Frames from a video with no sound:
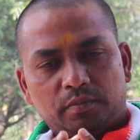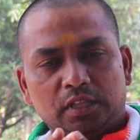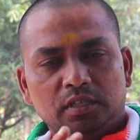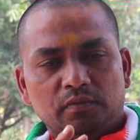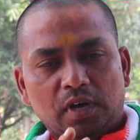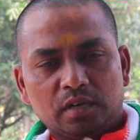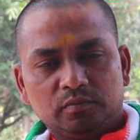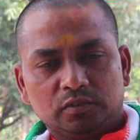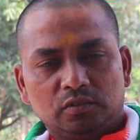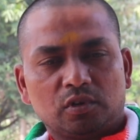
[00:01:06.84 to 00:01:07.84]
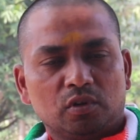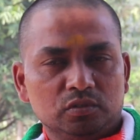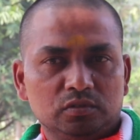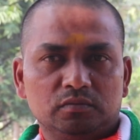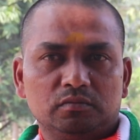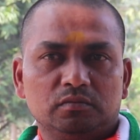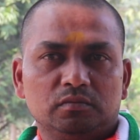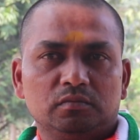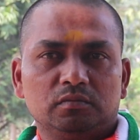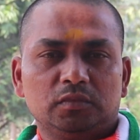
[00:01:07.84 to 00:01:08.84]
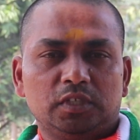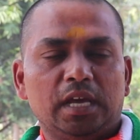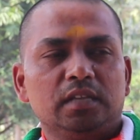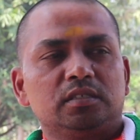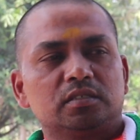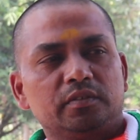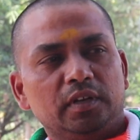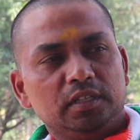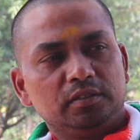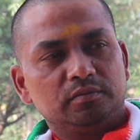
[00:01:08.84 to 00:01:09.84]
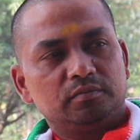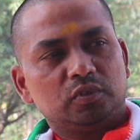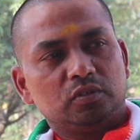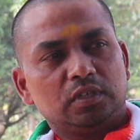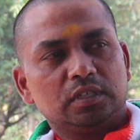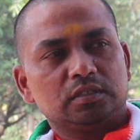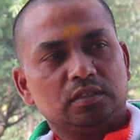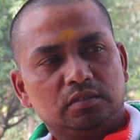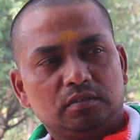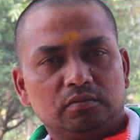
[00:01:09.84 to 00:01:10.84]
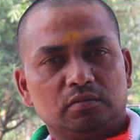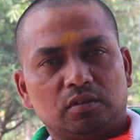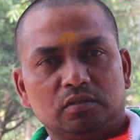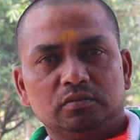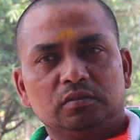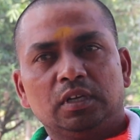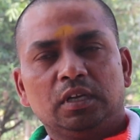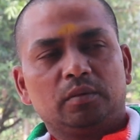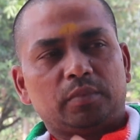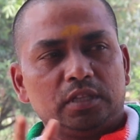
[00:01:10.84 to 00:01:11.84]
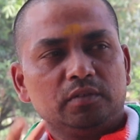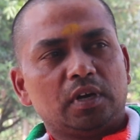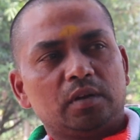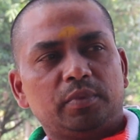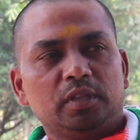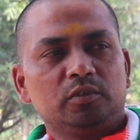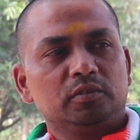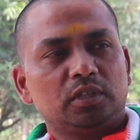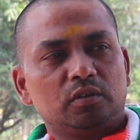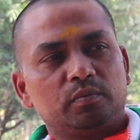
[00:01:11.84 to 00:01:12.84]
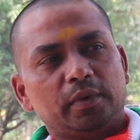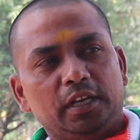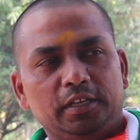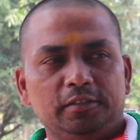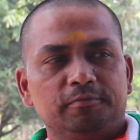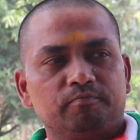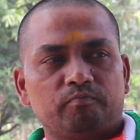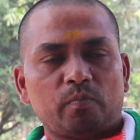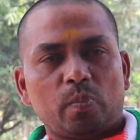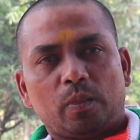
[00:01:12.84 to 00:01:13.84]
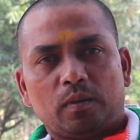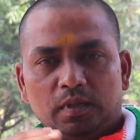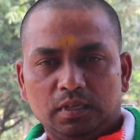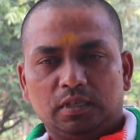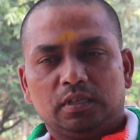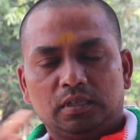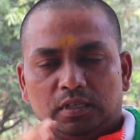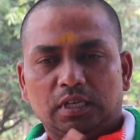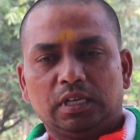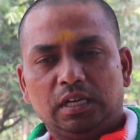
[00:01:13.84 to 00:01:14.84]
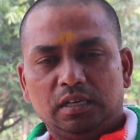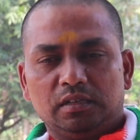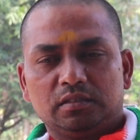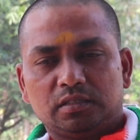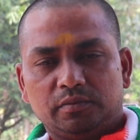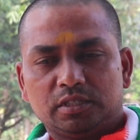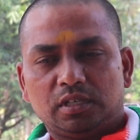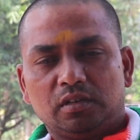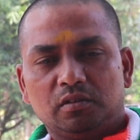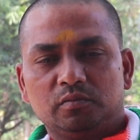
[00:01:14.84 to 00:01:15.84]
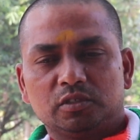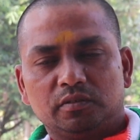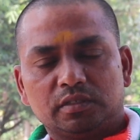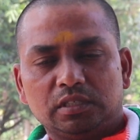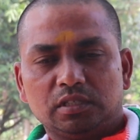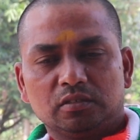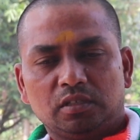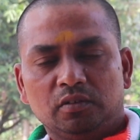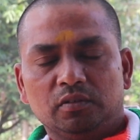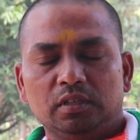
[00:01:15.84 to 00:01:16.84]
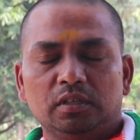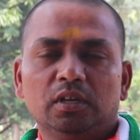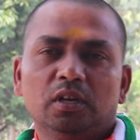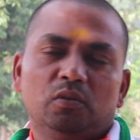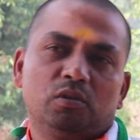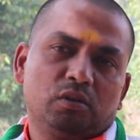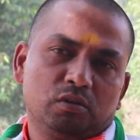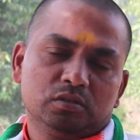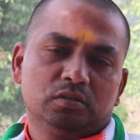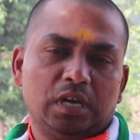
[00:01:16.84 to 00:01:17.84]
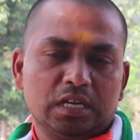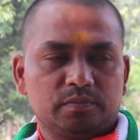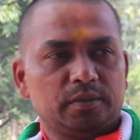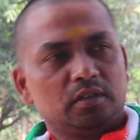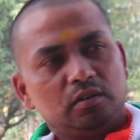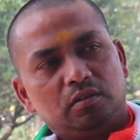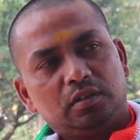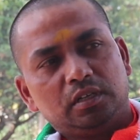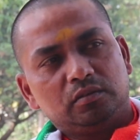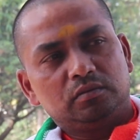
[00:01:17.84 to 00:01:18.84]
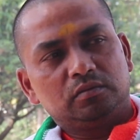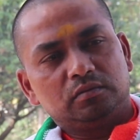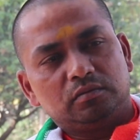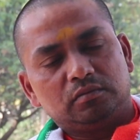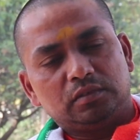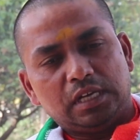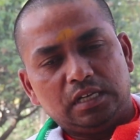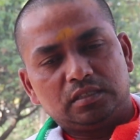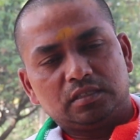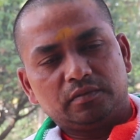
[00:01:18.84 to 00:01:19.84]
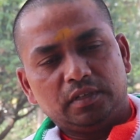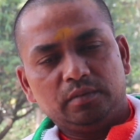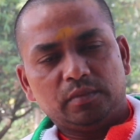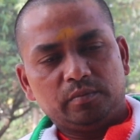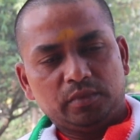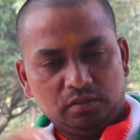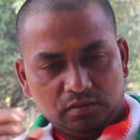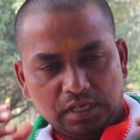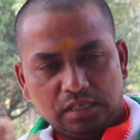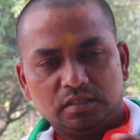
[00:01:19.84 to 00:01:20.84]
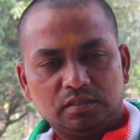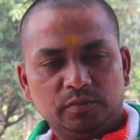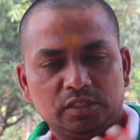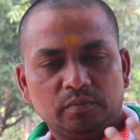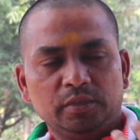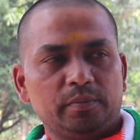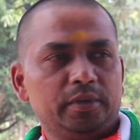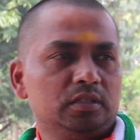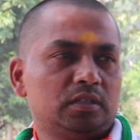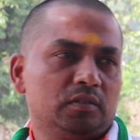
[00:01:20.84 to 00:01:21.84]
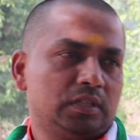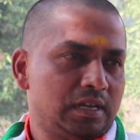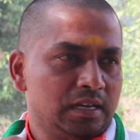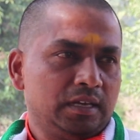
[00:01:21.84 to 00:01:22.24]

ప్రతి వారం ఒకరోజు డయాలసిస్కి వెళ్ళేది పొద్దున ఒకరోజు ప్రతి వారం పదమూడు వందల రూపాయలు అయ్యేది అట్లా సంవత్సరాలు రెండు మూడు సంవత్సరాలు జరుగుతూనే ఉన్నది ఒకరోజు హాస్పిటల్లో నేను డయాలసిస్కి వెళ్ళి మా అమ్మను డయాలసిస్ మిషన్ మీద పెట్టిన తర్వాత